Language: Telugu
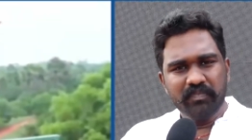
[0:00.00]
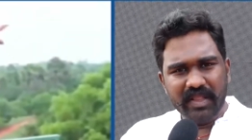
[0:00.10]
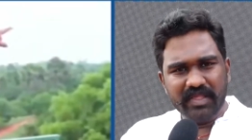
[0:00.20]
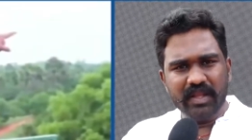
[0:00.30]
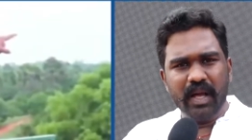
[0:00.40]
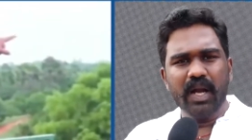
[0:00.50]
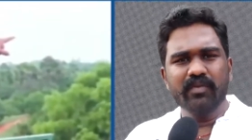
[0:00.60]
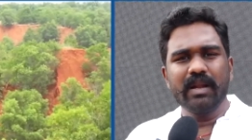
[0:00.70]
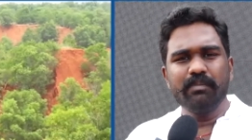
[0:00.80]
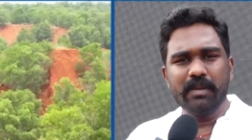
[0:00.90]
ఇంత
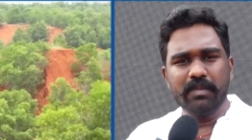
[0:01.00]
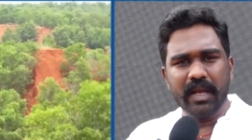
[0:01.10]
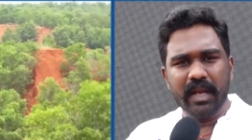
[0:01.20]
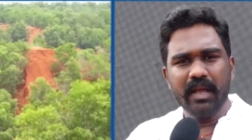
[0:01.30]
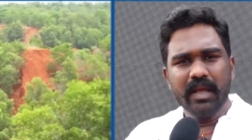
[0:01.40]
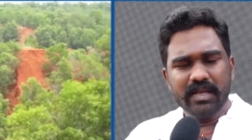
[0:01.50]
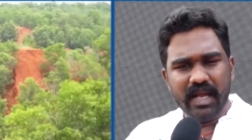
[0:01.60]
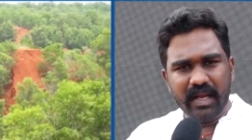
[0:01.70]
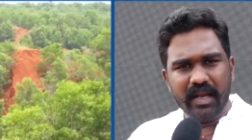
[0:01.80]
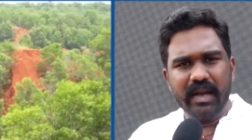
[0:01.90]
దారుణమైన భీమిలికి
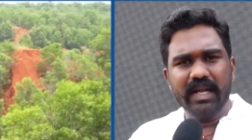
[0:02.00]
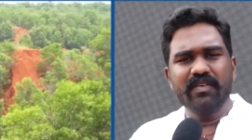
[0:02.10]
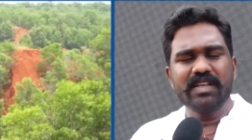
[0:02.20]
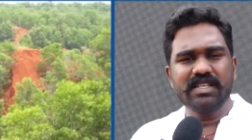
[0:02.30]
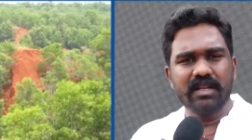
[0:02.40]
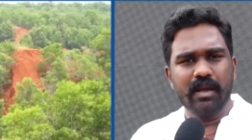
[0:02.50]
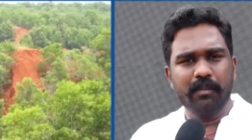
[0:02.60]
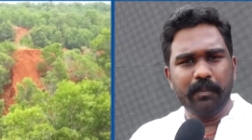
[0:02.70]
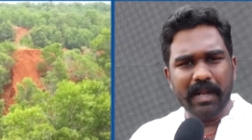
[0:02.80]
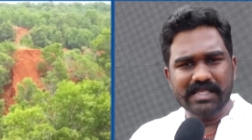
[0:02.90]
వెనక్కి నెట్టివేసిన
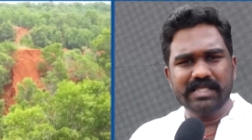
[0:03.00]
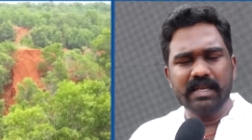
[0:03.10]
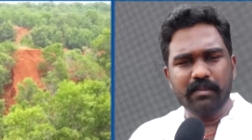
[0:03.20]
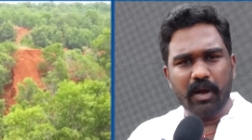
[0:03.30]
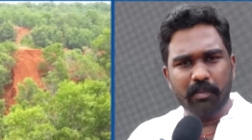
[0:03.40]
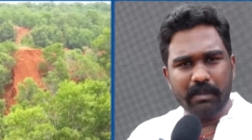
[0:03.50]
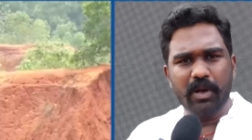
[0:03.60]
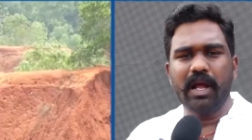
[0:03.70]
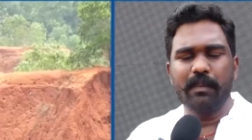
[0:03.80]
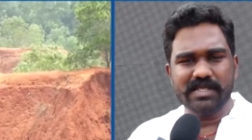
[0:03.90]
పరిస్థితి మాకు
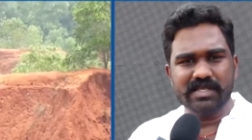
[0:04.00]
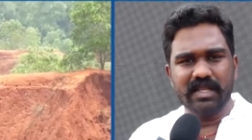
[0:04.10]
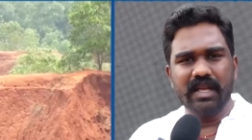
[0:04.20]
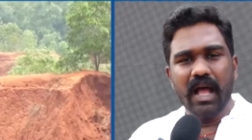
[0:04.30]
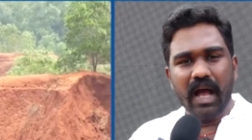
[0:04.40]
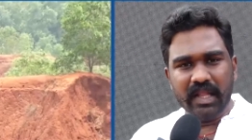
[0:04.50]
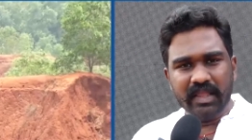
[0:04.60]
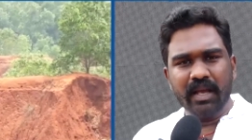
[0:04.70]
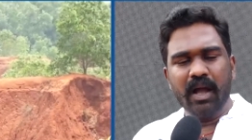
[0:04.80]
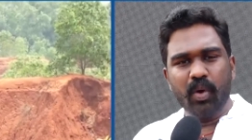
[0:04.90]
భీమిలో కనిపిస్తుంది
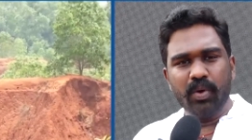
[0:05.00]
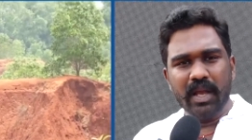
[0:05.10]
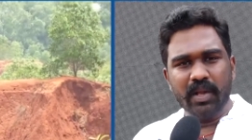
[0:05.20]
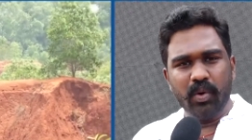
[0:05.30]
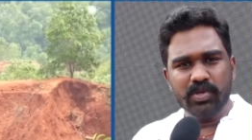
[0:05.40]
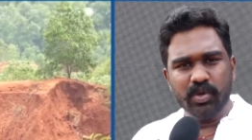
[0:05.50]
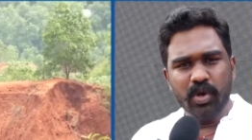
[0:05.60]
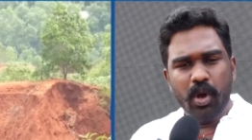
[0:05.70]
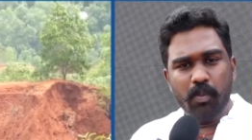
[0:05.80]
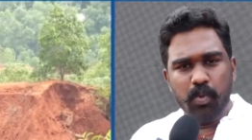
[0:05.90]
అంతేకాకుండా ఈరోజు
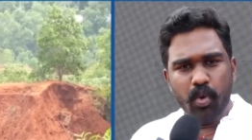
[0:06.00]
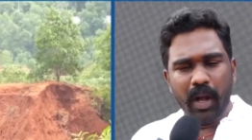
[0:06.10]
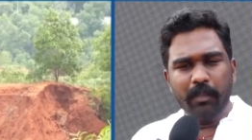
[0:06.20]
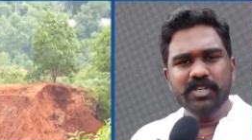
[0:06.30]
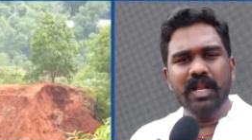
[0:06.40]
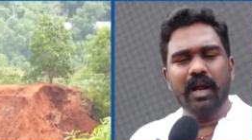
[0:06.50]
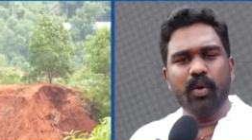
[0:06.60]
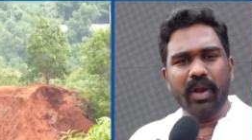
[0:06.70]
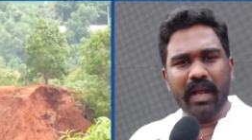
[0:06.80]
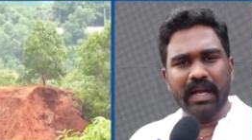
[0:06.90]
భూ కబ్జాలు ఎక్కడ
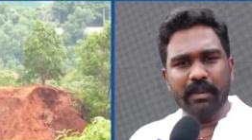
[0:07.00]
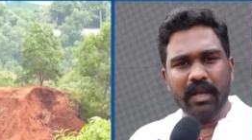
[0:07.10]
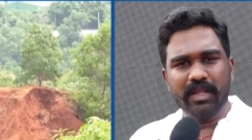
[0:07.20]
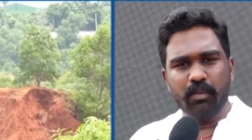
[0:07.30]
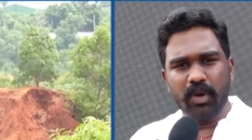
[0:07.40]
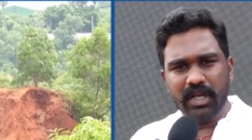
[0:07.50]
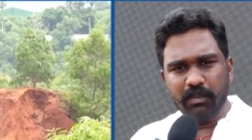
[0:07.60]
ఉన్నాయంటే మాత్రం మొదట